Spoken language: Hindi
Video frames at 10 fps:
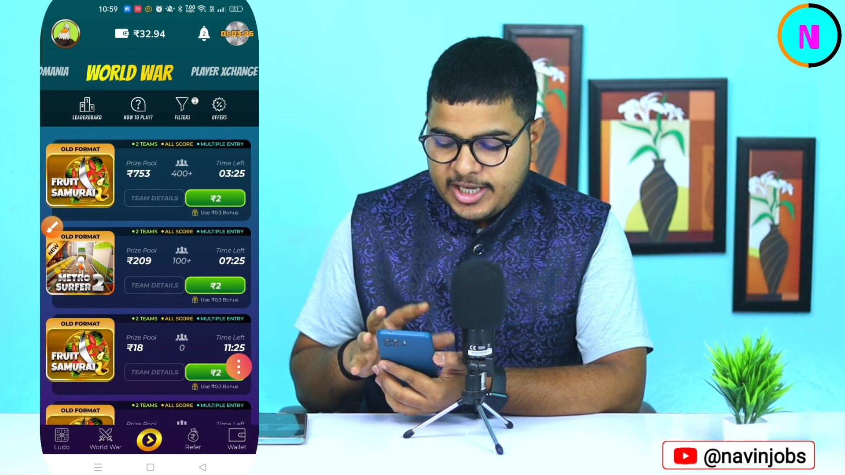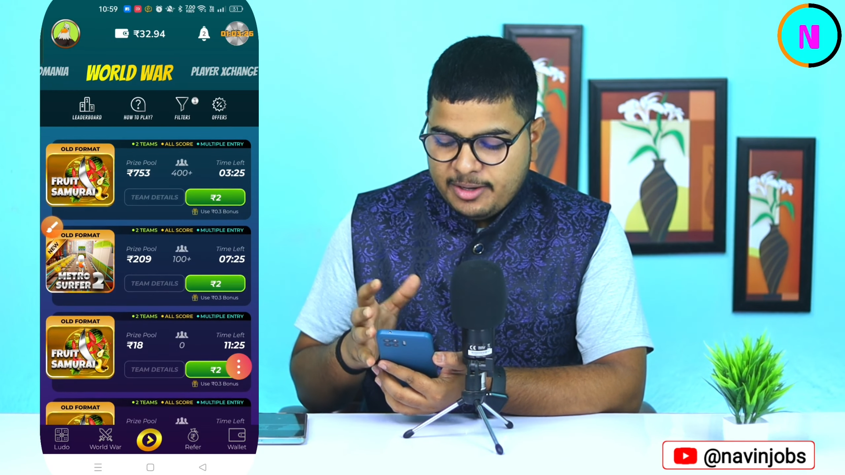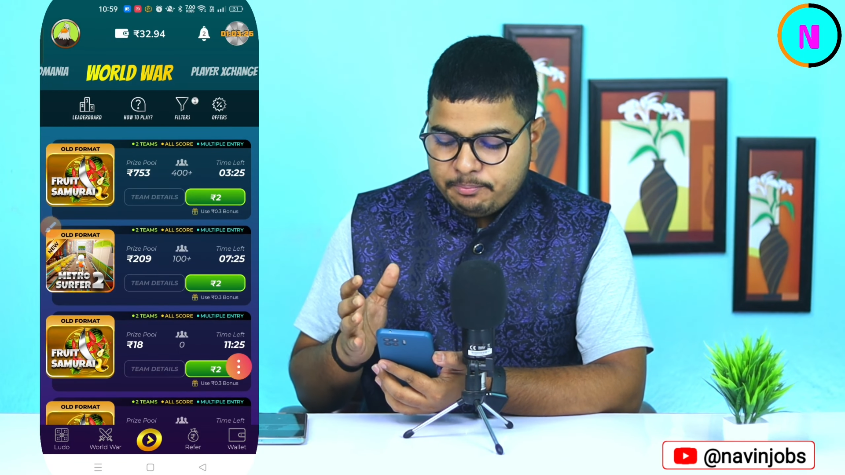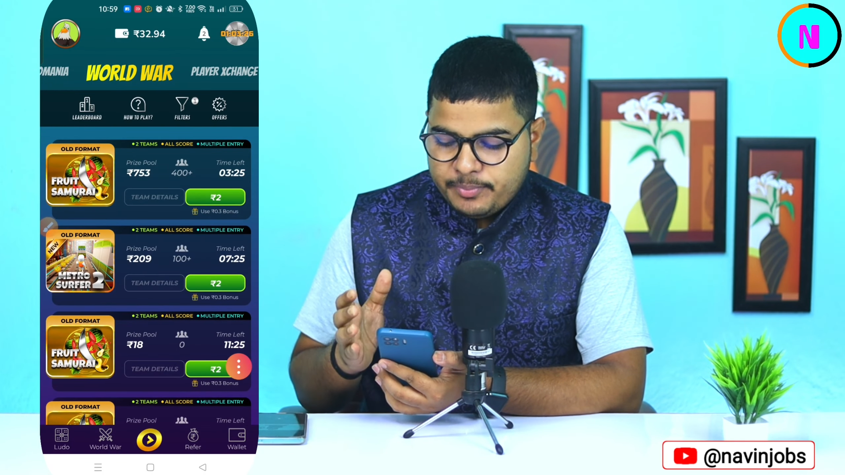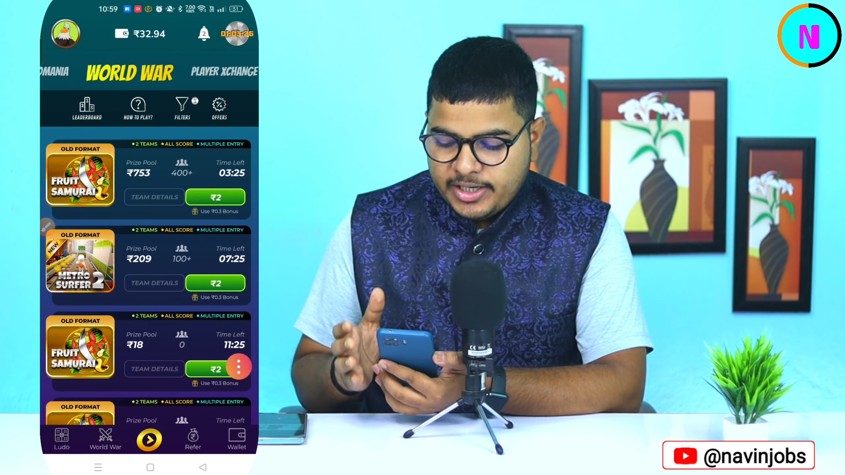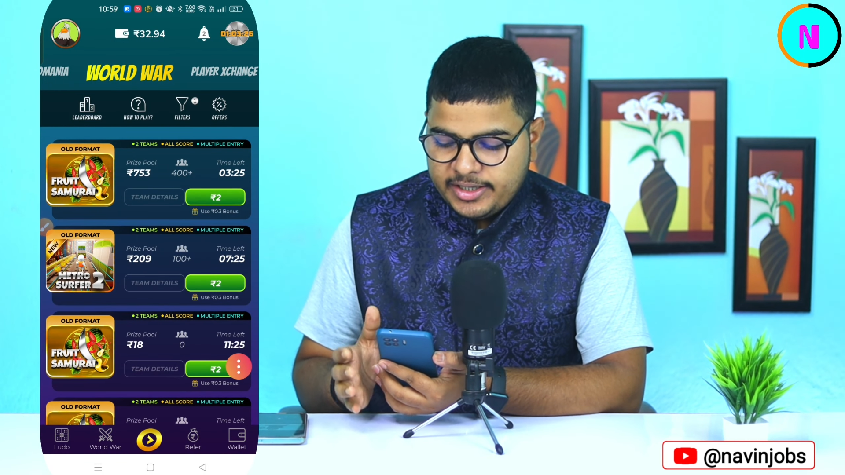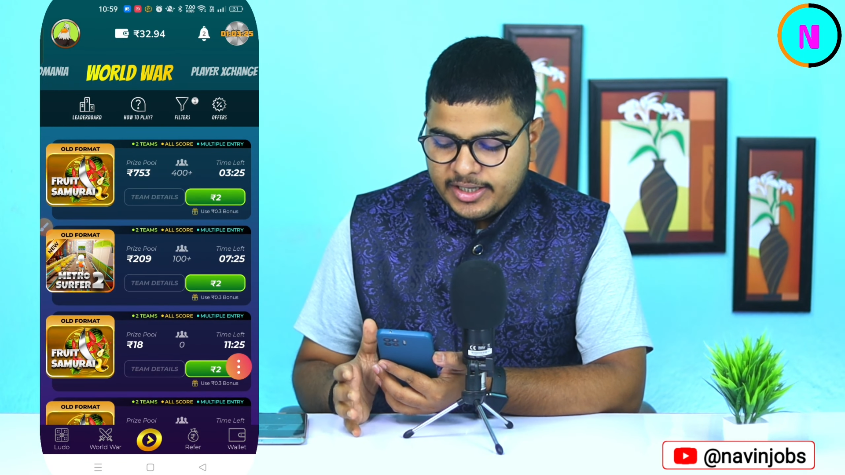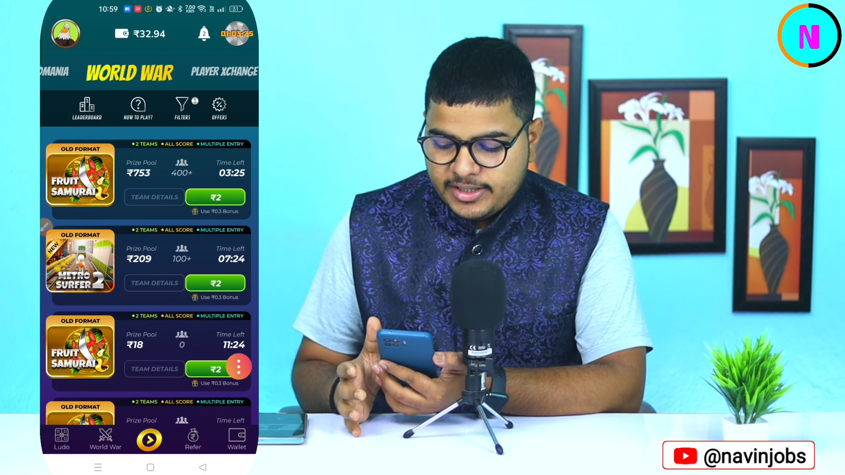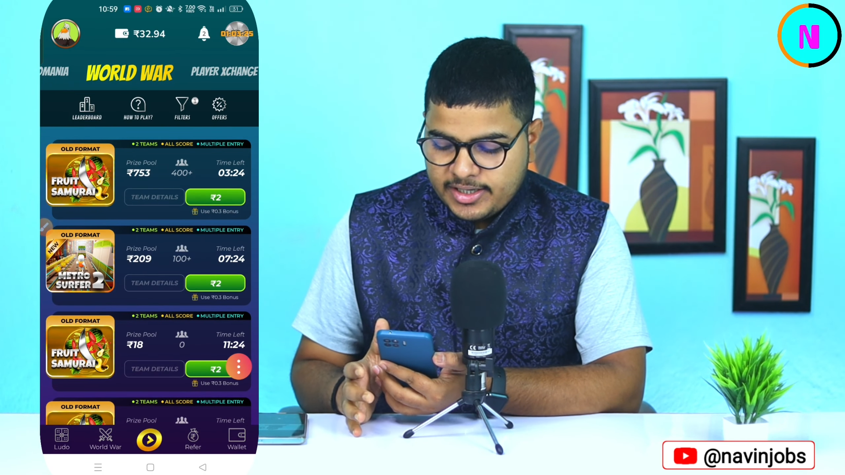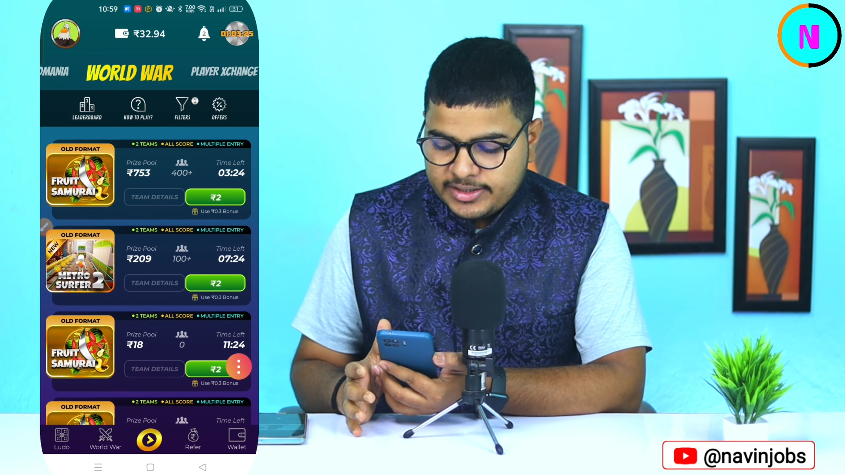गेम प्ले
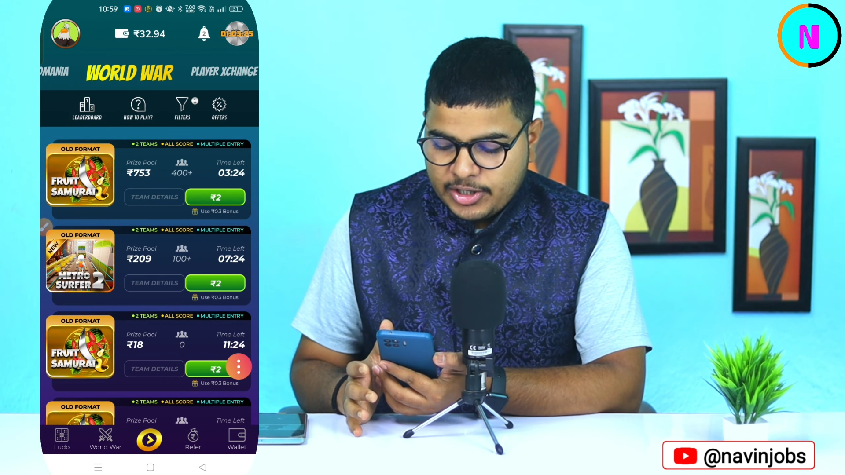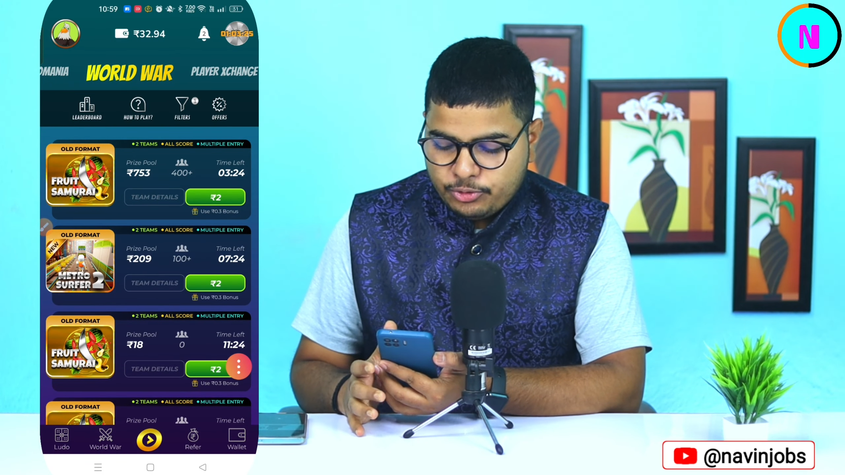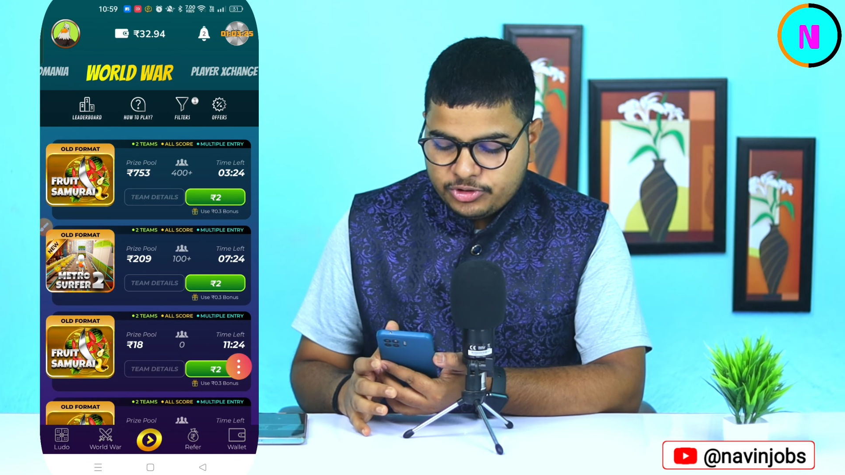नहीं करना है